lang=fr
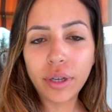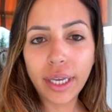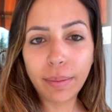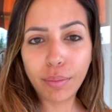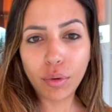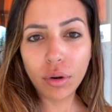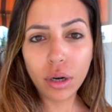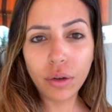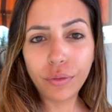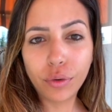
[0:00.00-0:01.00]

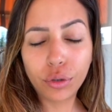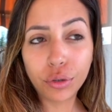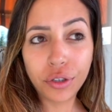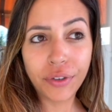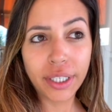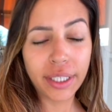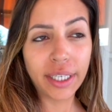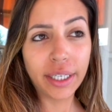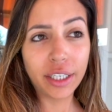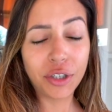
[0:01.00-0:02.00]
épaule, focus
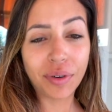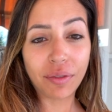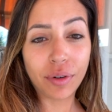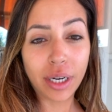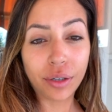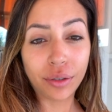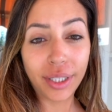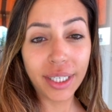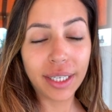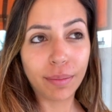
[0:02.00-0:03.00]
fessiers Je vais avoir
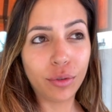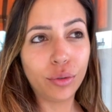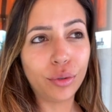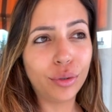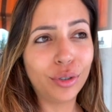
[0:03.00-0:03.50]
des abdos,